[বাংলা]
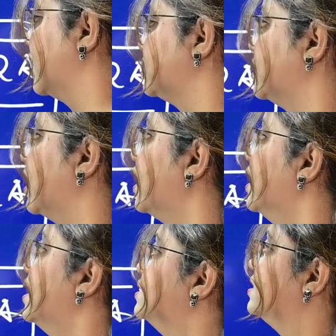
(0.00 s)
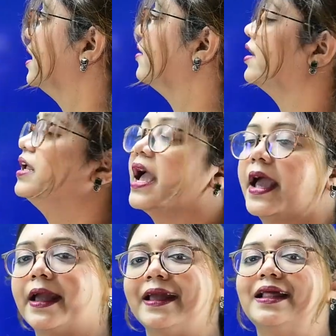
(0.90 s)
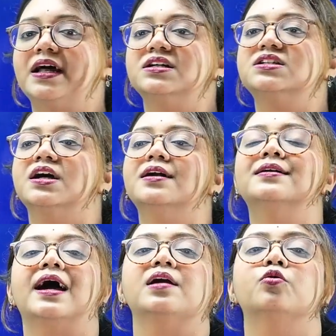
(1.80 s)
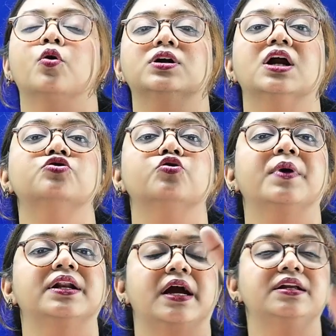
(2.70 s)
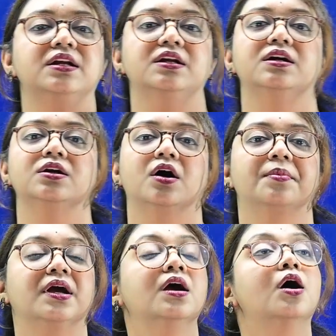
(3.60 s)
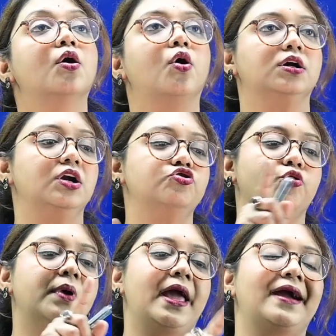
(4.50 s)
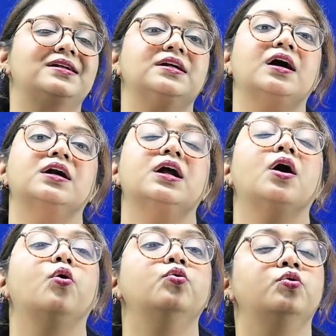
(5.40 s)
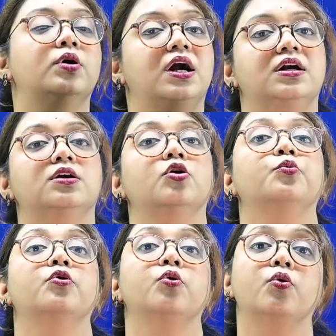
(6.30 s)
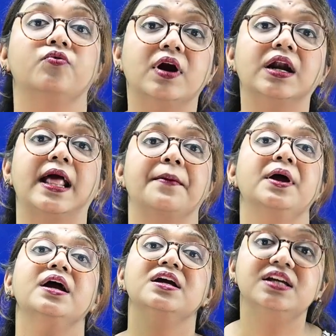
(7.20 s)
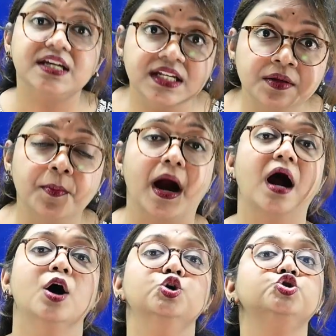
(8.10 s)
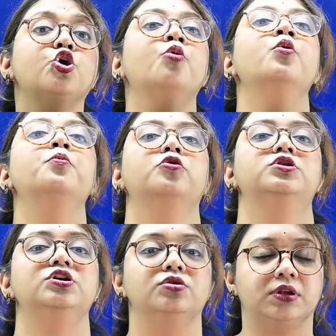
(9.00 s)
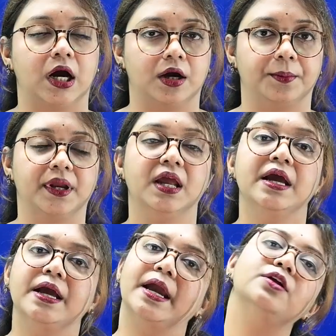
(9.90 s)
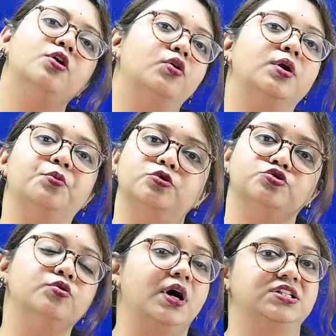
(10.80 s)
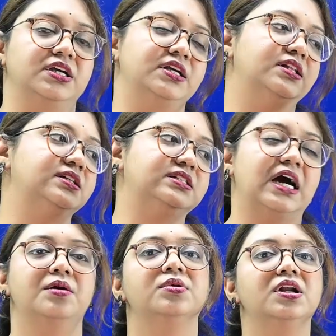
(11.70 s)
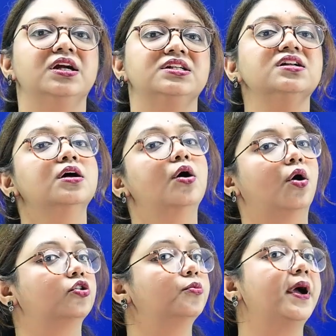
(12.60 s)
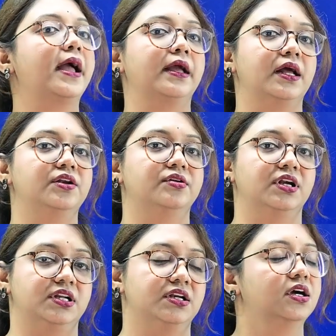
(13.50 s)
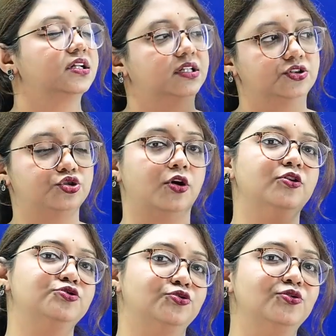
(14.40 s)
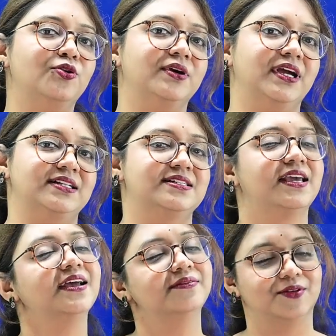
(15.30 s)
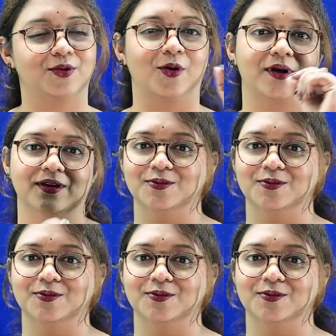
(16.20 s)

আসে জেনারেলি অ্যাঙ্গেল আসে আর টাইম কটার সময় নাইনটি ডিগ্রি হবে কটার সময় একটা কাটা অন্য কাটাটার ওপর ওভারল্যাপ কিংবা সমপতিত থাকবে এই ধরনের প্রশ্ন আসে ইদার টাইম রিলেটেড অথবা অ্যাঙ্গেল রিলেটেড তাহলে চলো শুরু করি আজকে ক্লকের